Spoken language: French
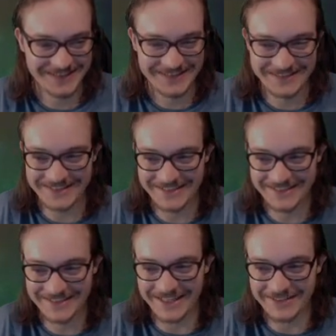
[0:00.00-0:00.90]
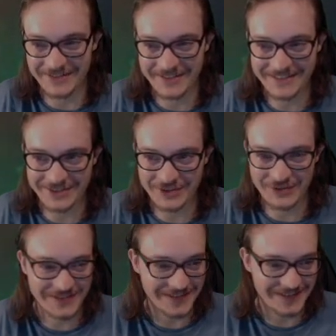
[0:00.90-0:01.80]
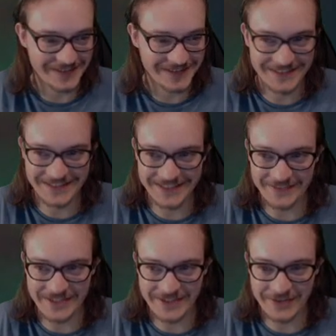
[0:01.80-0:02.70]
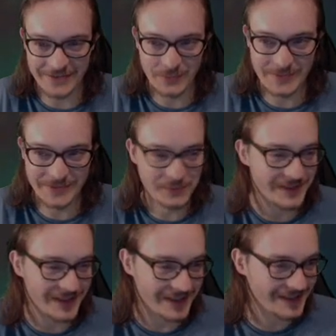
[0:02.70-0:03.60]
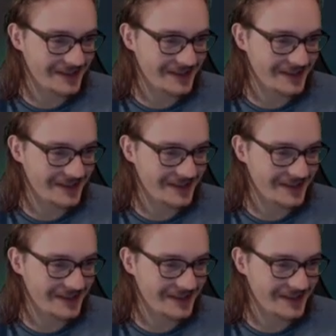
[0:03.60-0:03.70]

Titis qui a tenté sa chance avec un demi-succès.